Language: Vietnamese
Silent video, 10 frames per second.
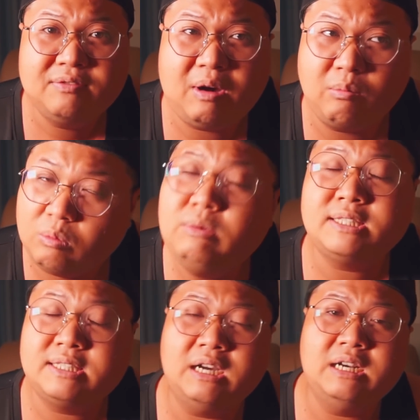phòng cũng lịch
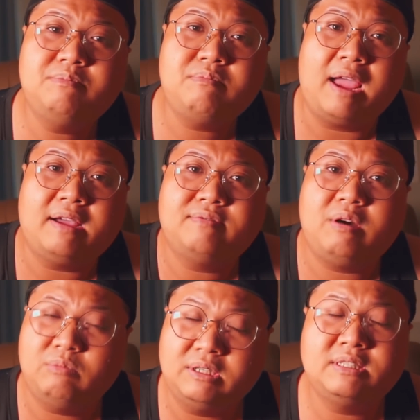sự lắm bạn
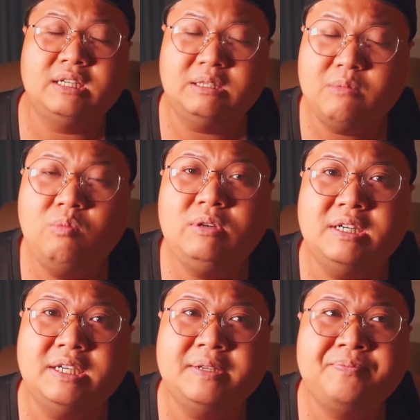phòng lịch sự bốn
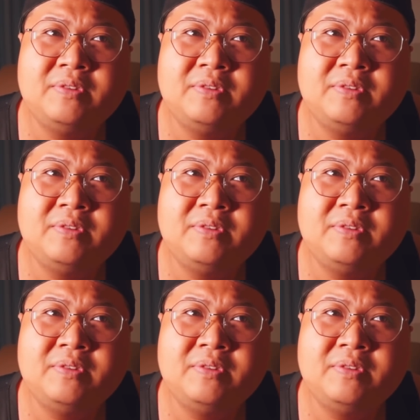người